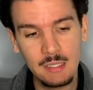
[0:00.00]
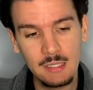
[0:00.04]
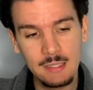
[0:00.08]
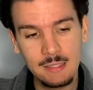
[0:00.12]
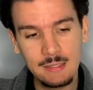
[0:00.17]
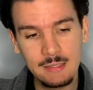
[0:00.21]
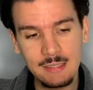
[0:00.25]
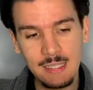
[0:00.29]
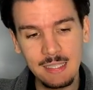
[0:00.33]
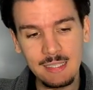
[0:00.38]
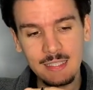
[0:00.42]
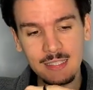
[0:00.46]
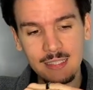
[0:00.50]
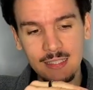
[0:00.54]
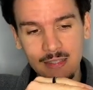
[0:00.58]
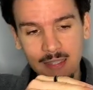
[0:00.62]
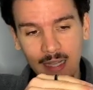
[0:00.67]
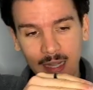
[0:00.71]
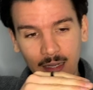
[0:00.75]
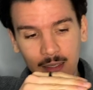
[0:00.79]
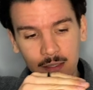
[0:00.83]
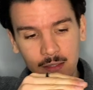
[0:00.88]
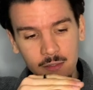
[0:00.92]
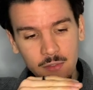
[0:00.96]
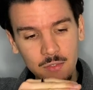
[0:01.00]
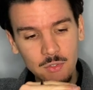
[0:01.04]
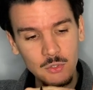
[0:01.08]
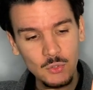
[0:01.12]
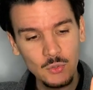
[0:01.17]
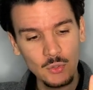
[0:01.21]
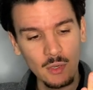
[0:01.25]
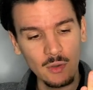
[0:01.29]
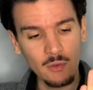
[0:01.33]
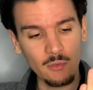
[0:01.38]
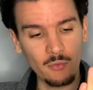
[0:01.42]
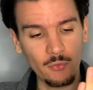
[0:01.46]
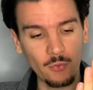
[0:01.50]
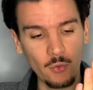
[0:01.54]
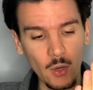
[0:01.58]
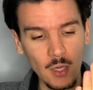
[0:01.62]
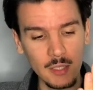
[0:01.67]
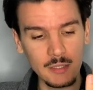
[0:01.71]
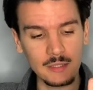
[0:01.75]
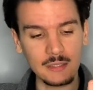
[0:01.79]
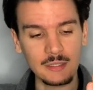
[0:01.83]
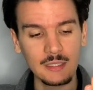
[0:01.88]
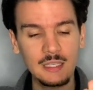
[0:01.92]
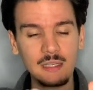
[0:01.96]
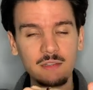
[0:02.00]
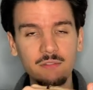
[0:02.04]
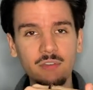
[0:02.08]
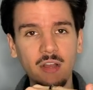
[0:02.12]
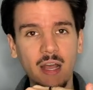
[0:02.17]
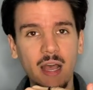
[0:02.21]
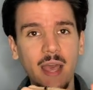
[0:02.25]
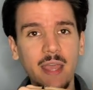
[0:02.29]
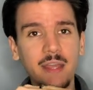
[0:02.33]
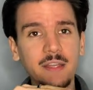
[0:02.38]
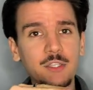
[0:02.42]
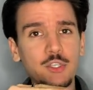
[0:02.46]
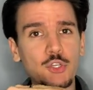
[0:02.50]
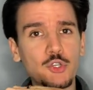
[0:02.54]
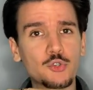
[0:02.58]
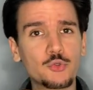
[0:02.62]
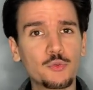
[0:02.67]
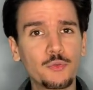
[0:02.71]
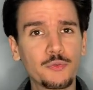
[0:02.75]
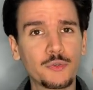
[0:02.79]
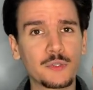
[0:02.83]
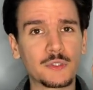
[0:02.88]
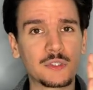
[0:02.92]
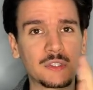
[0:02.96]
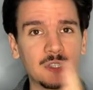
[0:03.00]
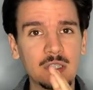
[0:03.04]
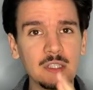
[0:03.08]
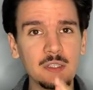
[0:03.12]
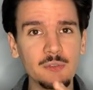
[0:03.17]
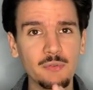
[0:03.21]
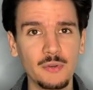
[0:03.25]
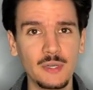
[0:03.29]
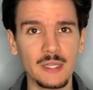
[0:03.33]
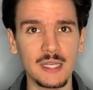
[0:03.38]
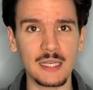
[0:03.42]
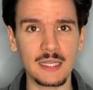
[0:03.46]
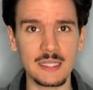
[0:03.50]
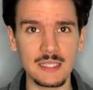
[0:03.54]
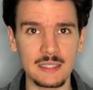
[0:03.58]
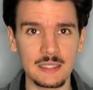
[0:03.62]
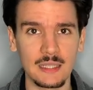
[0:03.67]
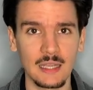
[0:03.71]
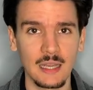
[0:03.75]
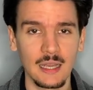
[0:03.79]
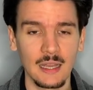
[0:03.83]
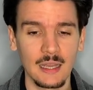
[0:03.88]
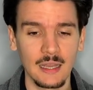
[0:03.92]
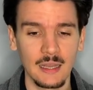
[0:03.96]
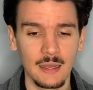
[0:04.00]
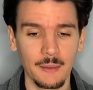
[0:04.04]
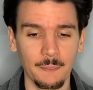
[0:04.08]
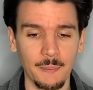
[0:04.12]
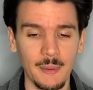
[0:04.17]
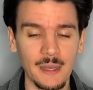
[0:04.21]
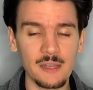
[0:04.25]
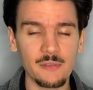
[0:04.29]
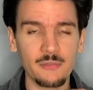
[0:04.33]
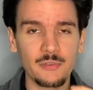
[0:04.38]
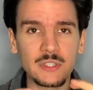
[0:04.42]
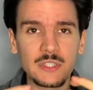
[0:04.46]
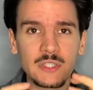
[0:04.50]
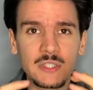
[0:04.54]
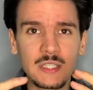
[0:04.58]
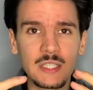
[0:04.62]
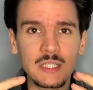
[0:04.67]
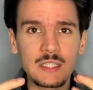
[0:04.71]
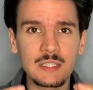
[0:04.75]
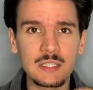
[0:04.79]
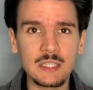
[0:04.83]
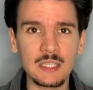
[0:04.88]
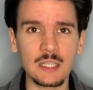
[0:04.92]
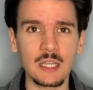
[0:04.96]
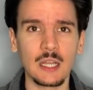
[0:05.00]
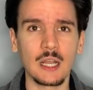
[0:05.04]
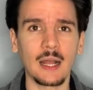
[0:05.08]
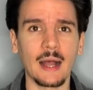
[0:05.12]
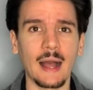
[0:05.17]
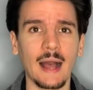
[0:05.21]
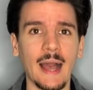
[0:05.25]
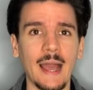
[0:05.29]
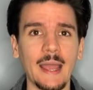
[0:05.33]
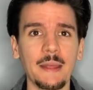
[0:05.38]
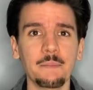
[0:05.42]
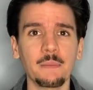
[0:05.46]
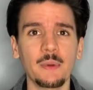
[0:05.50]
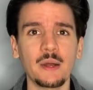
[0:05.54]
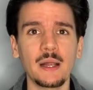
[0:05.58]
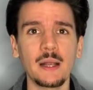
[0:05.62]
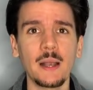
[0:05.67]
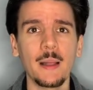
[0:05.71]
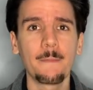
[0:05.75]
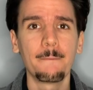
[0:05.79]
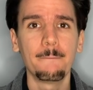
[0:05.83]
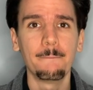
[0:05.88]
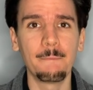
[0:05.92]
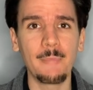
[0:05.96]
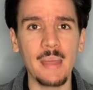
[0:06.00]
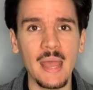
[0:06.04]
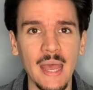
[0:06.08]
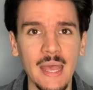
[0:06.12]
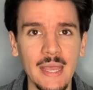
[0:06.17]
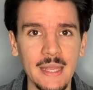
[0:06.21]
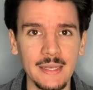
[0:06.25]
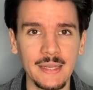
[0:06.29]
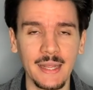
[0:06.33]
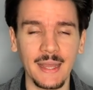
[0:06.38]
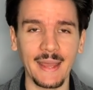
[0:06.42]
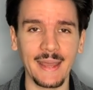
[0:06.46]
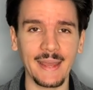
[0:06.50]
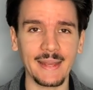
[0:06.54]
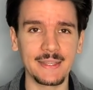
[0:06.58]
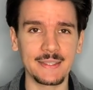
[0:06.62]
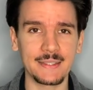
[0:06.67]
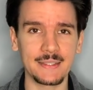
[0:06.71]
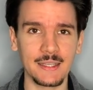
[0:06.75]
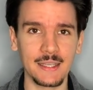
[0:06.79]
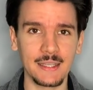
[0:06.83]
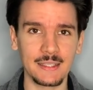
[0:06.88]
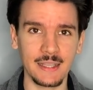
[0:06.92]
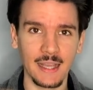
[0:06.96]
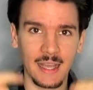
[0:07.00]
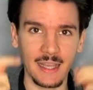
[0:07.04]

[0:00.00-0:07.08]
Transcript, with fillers: den Gedanken zu den Worten gehen wir eine Stufe tiefer, denn es manifestiert sich einmal mehr in der Realität.